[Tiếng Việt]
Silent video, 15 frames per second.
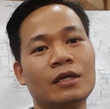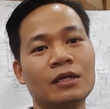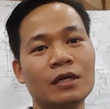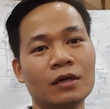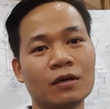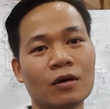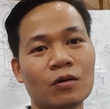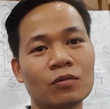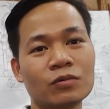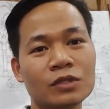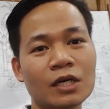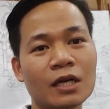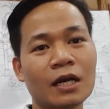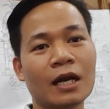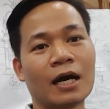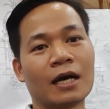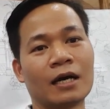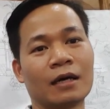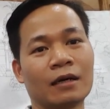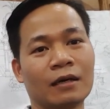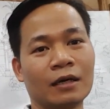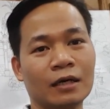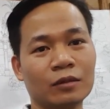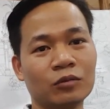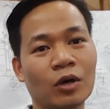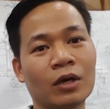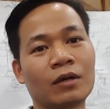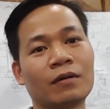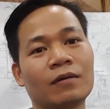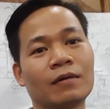nhưng nó cũng rất là nghệ
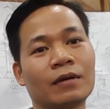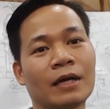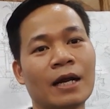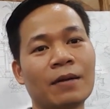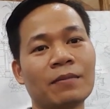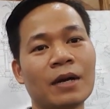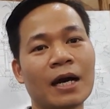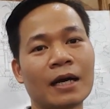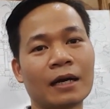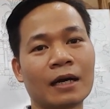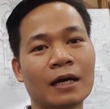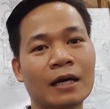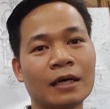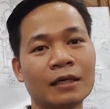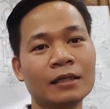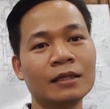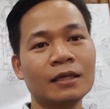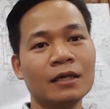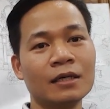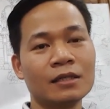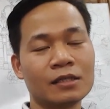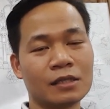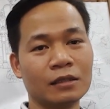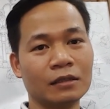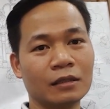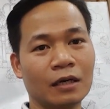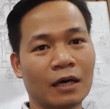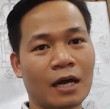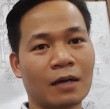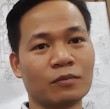thuật đem lại cái sự
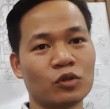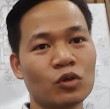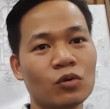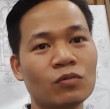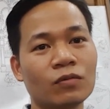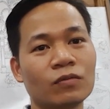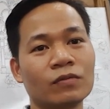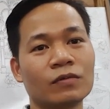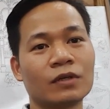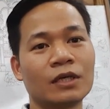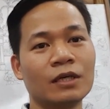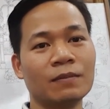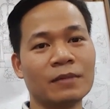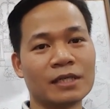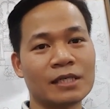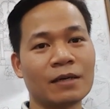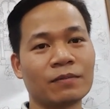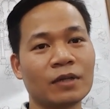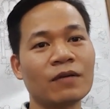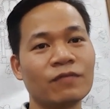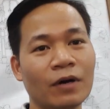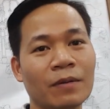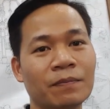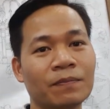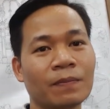ờ, cảm xúc khi mà xem tác phẩm